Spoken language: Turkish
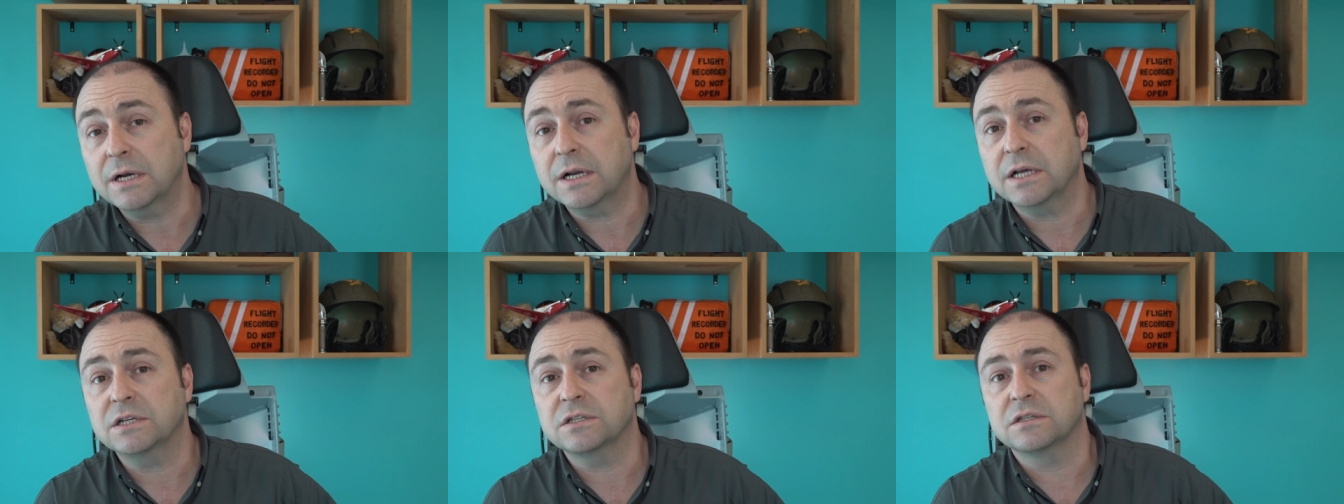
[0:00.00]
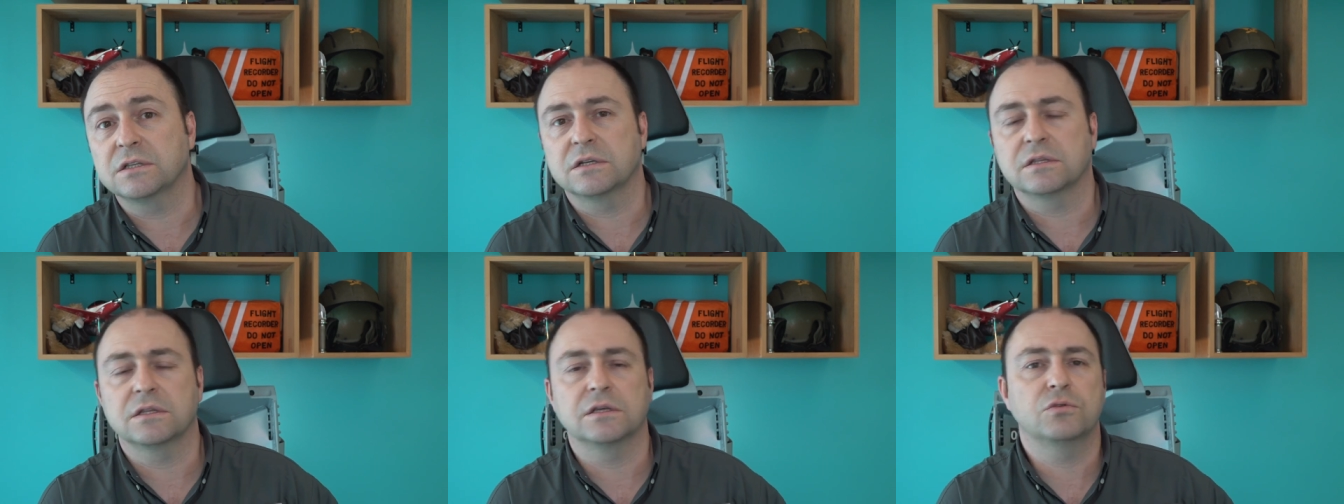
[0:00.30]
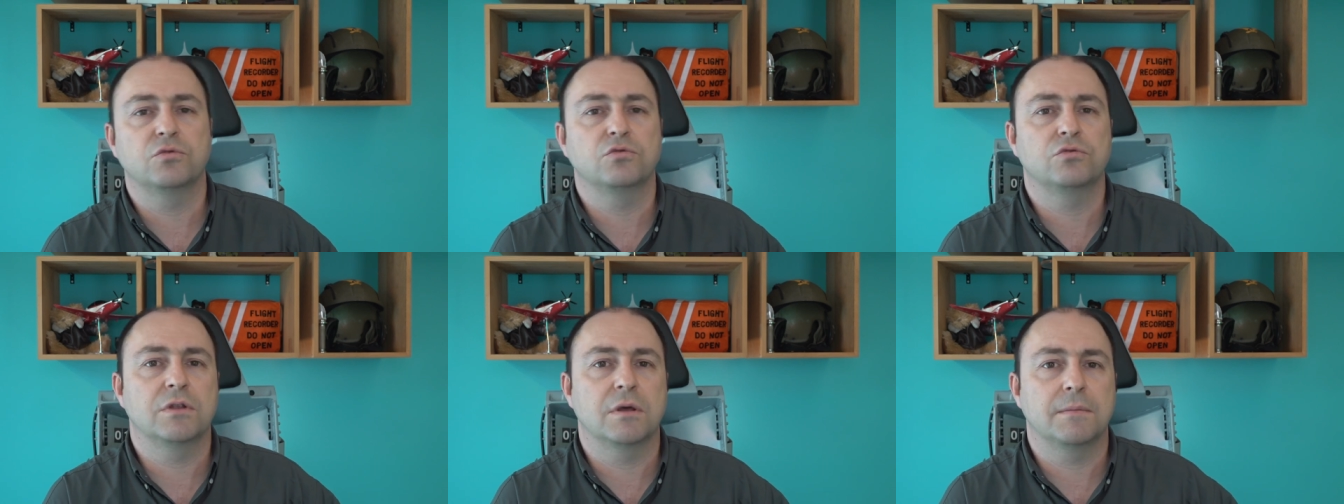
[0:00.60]
araçları da
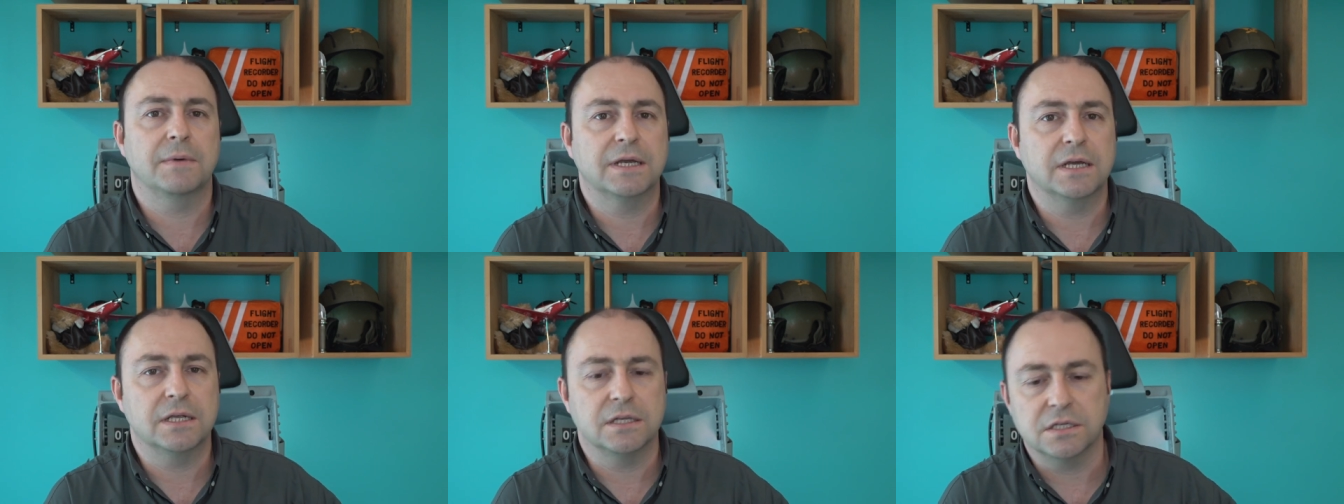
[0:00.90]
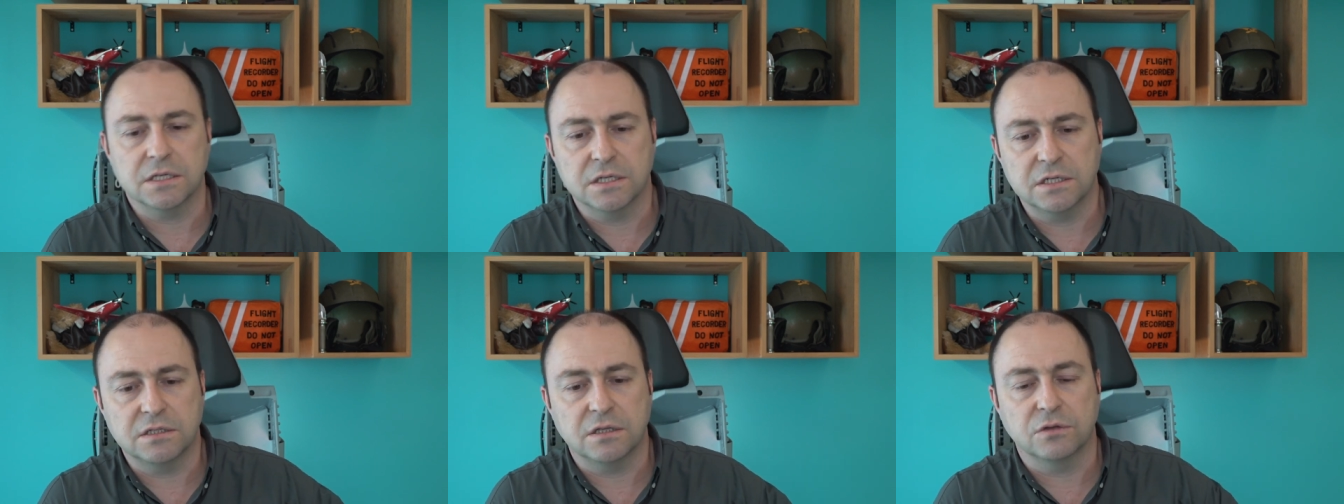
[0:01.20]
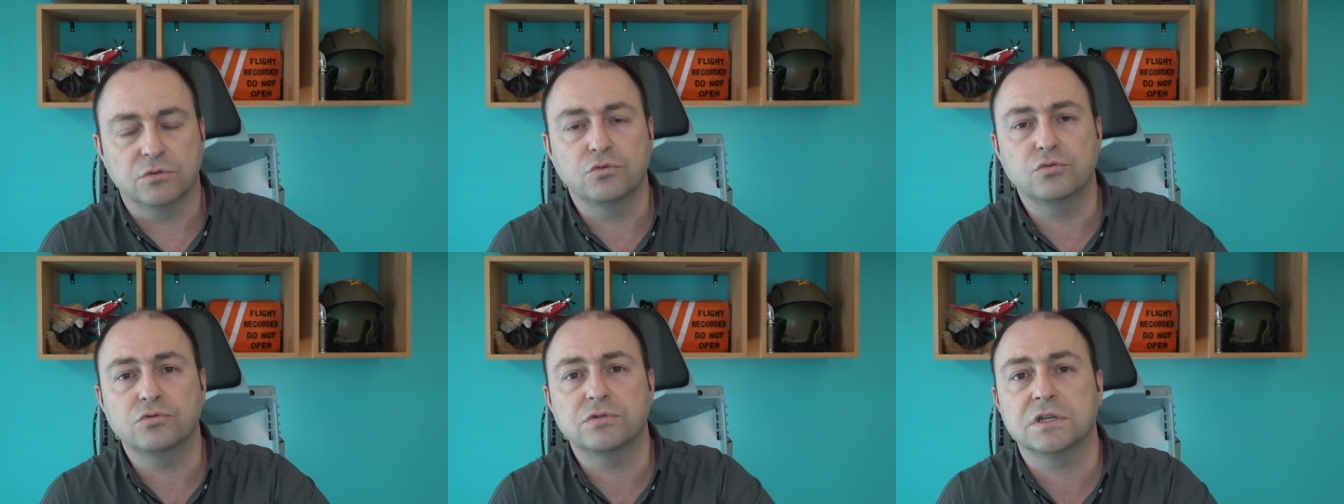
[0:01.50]
gündeme gelecek. İşte
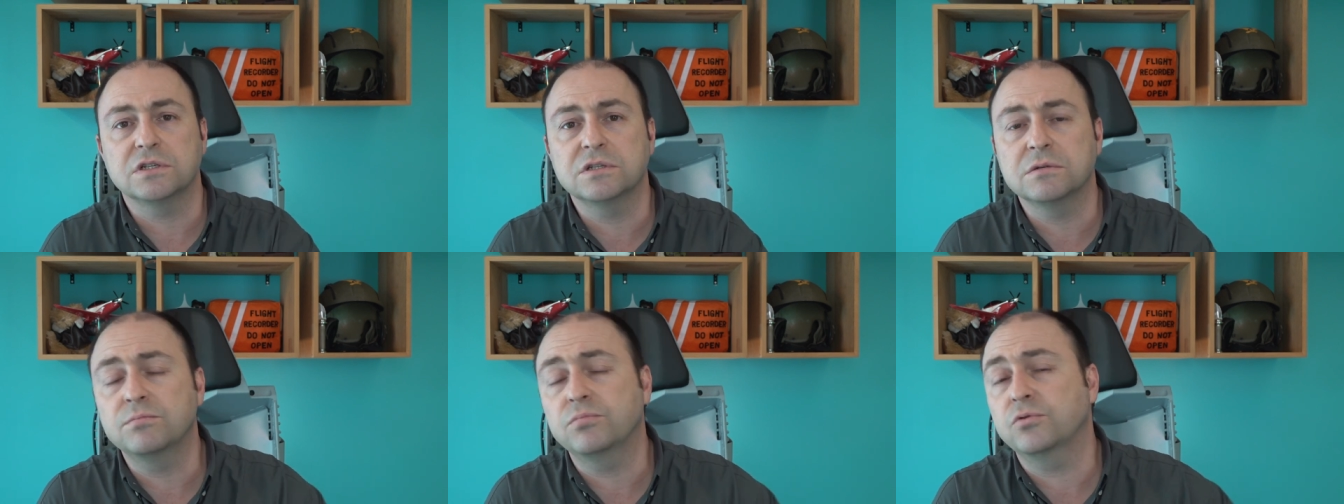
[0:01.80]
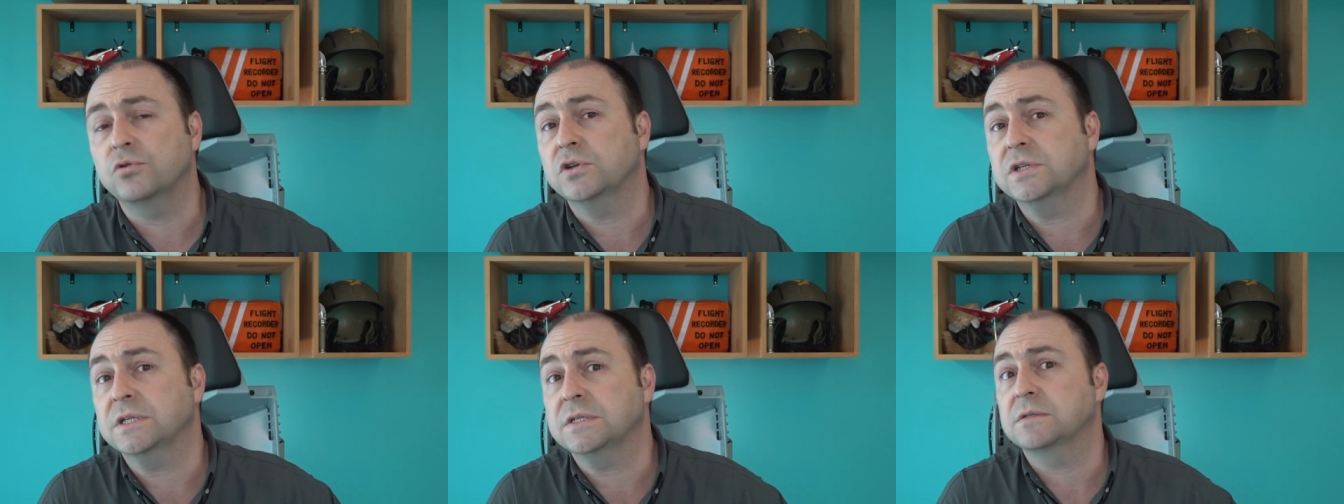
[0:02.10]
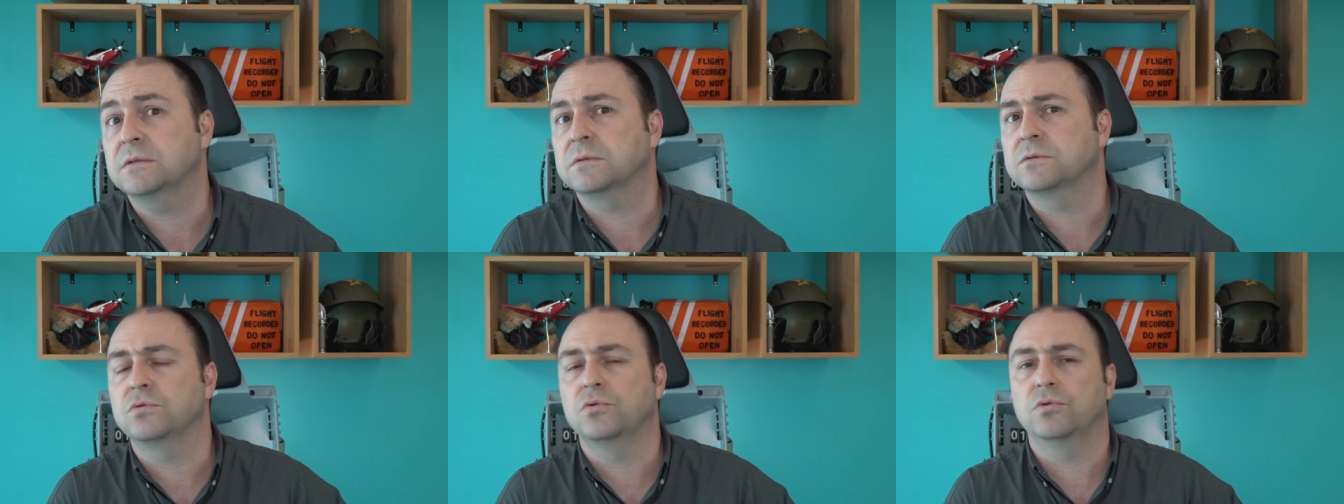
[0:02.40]
TUSAŞ'ın
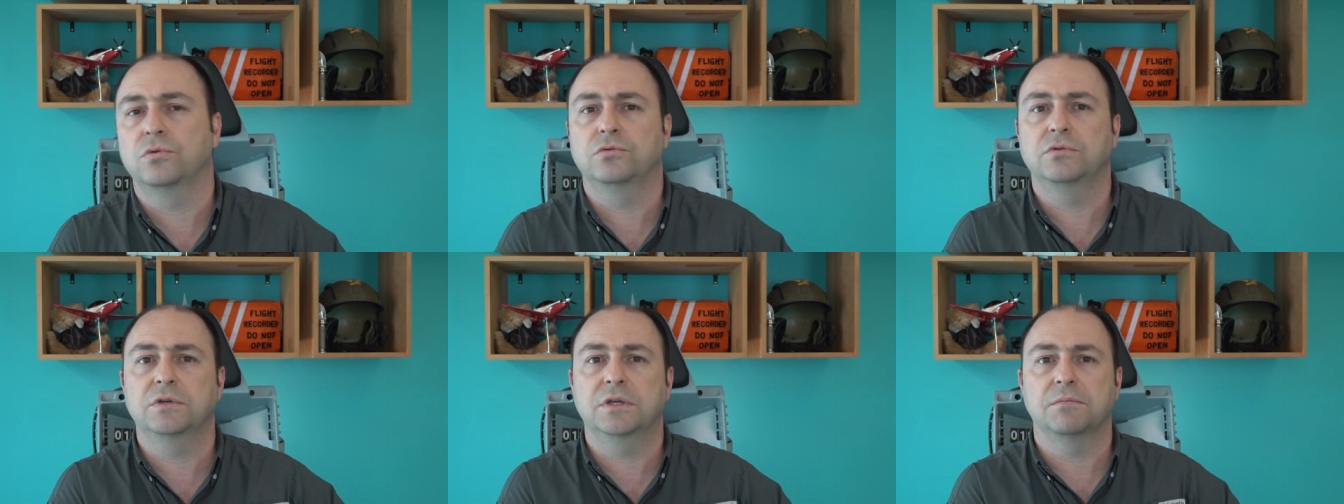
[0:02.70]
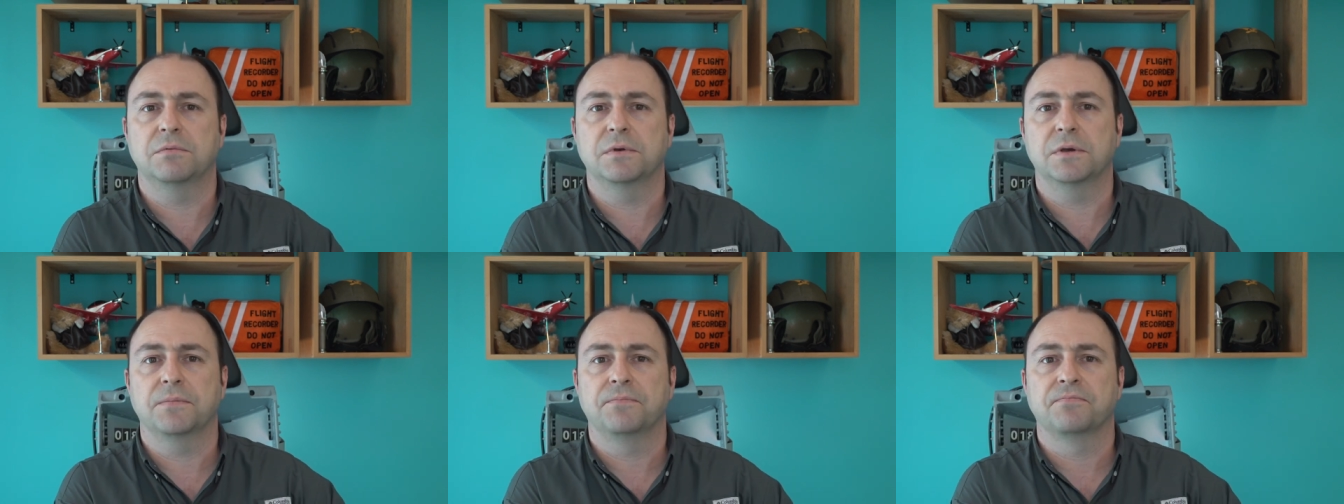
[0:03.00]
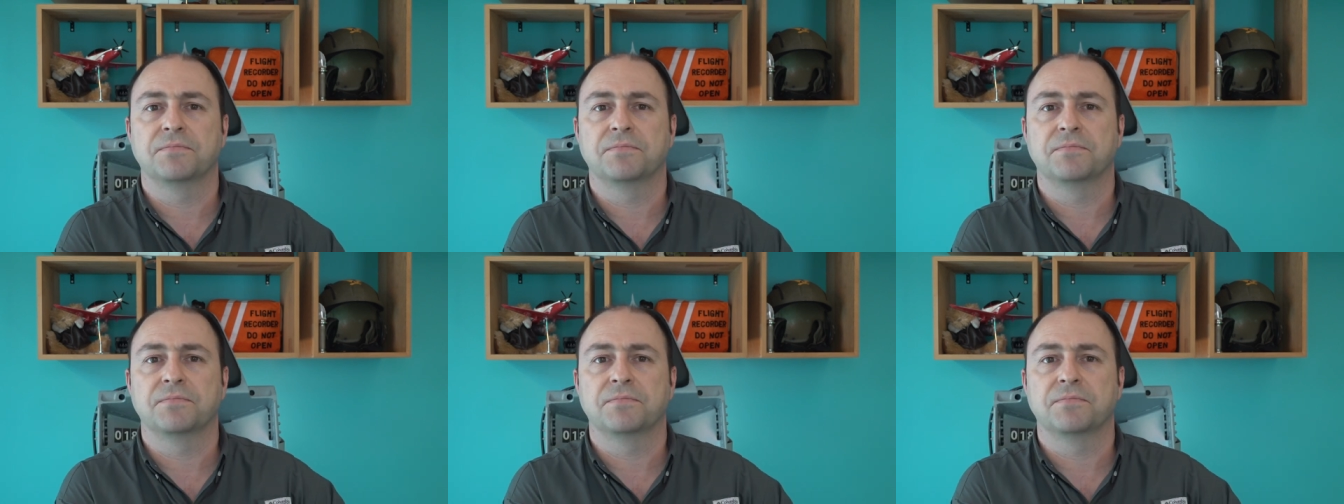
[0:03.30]
projesinde olduğu gibi.